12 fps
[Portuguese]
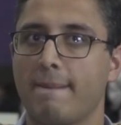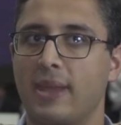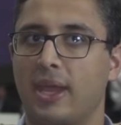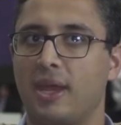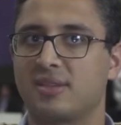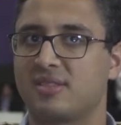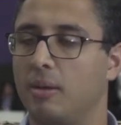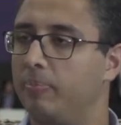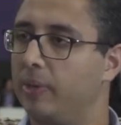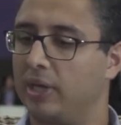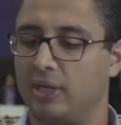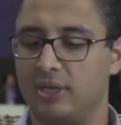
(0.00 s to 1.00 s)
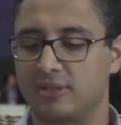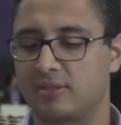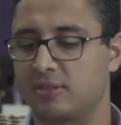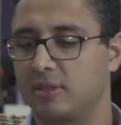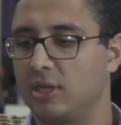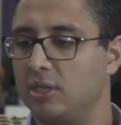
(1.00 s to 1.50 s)
é, as
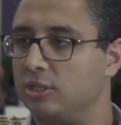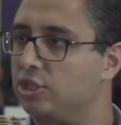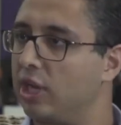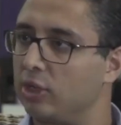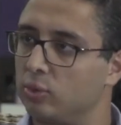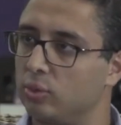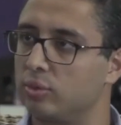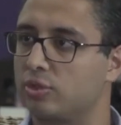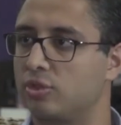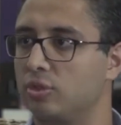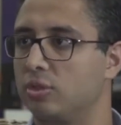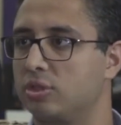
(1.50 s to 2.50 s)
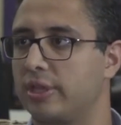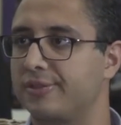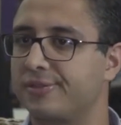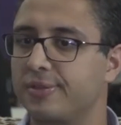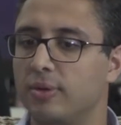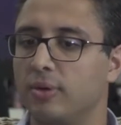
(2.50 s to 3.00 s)
campanhas de anúncio, de
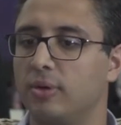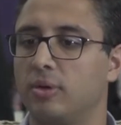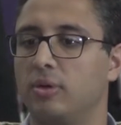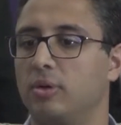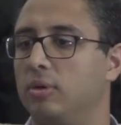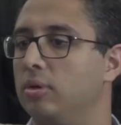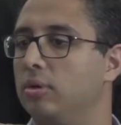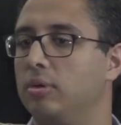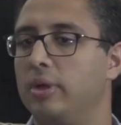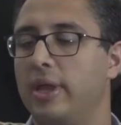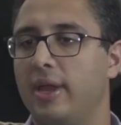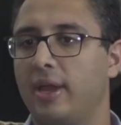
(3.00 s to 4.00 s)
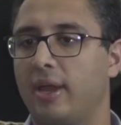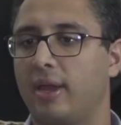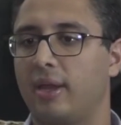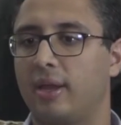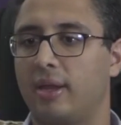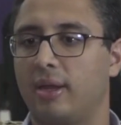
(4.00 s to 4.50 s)
SEO,
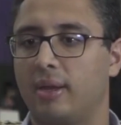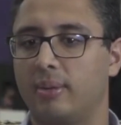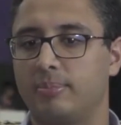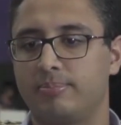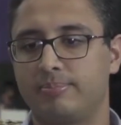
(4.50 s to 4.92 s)
é,